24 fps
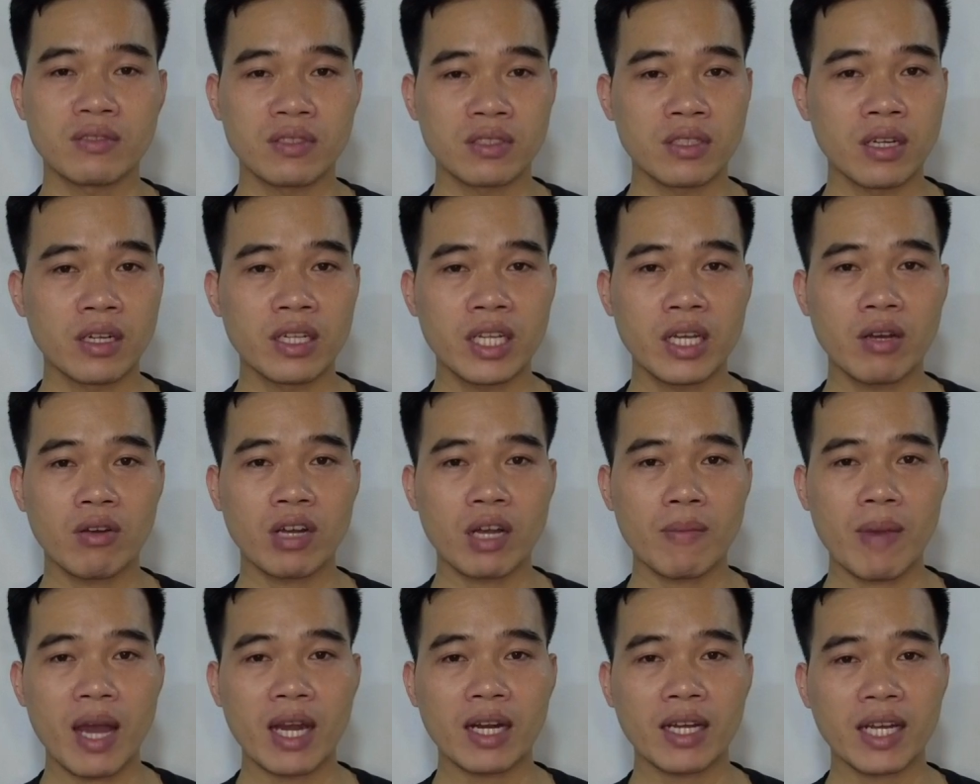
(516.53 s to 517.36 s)
giới thiệu
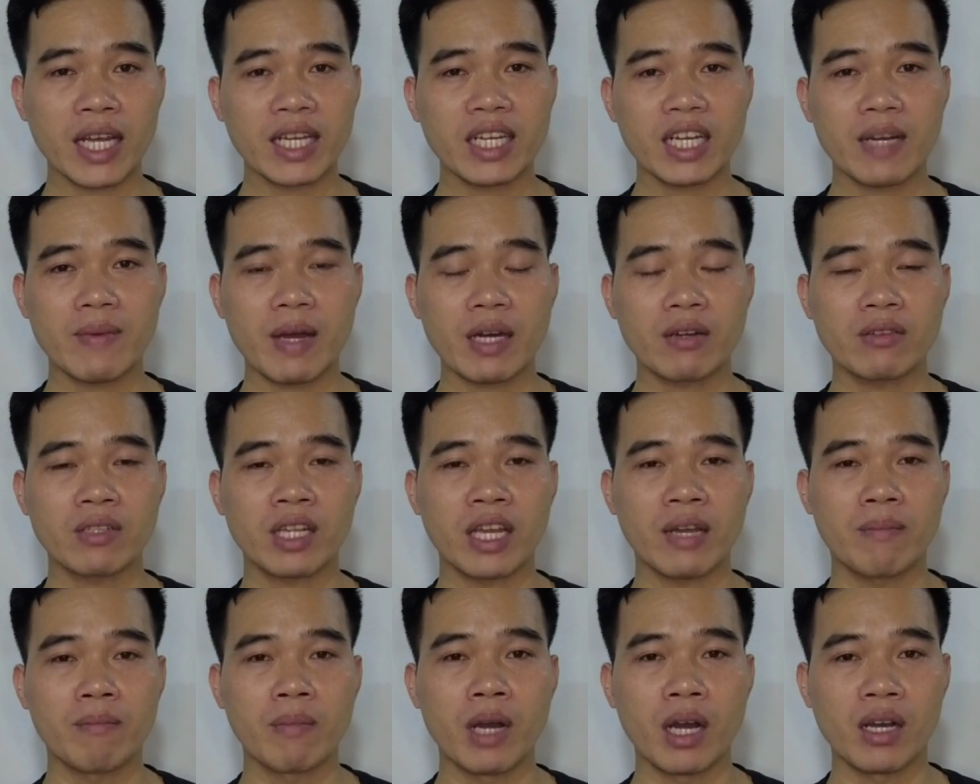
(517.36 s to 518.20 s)
các bạn cách các bạn có
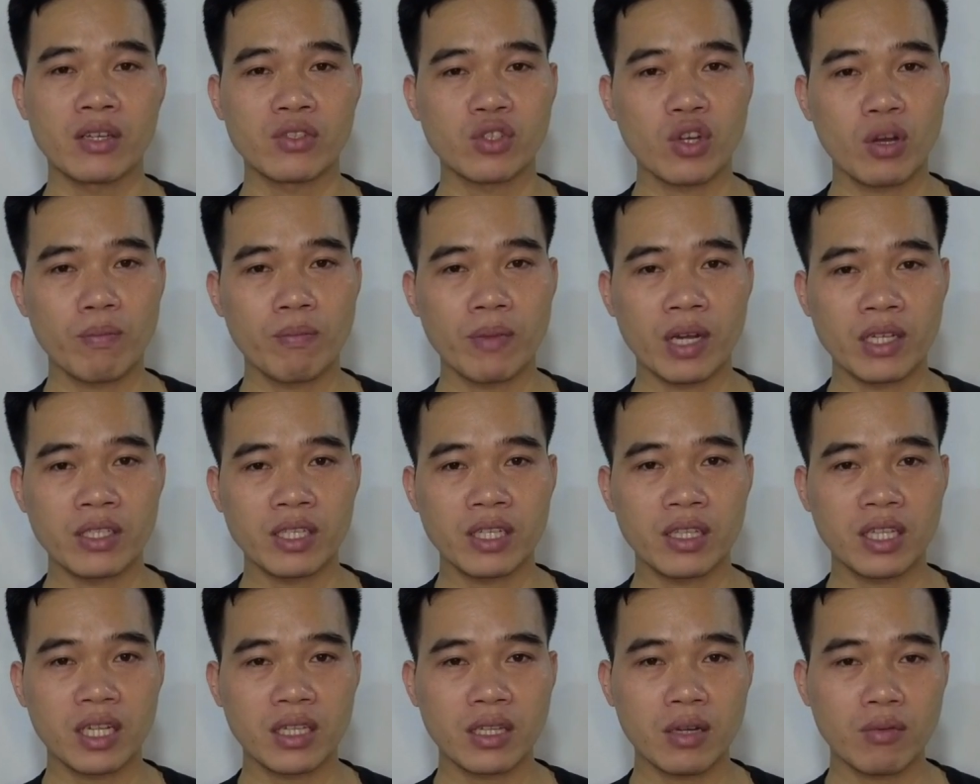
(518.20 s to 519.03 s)
thể mở shop ở
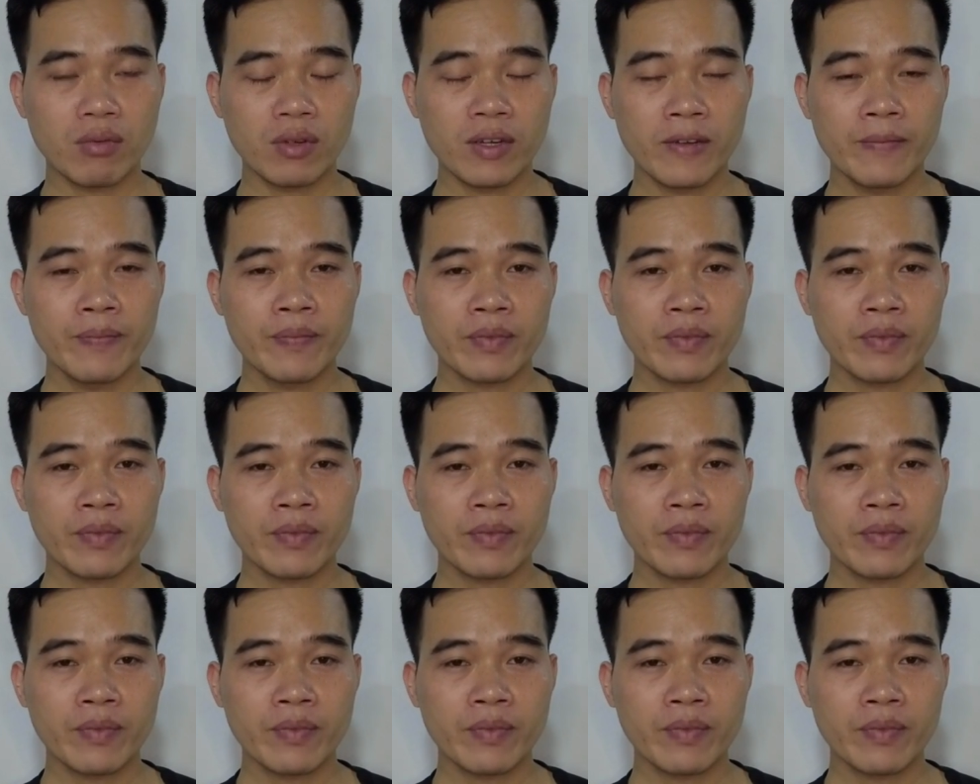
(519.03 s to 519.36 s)
trên tiktok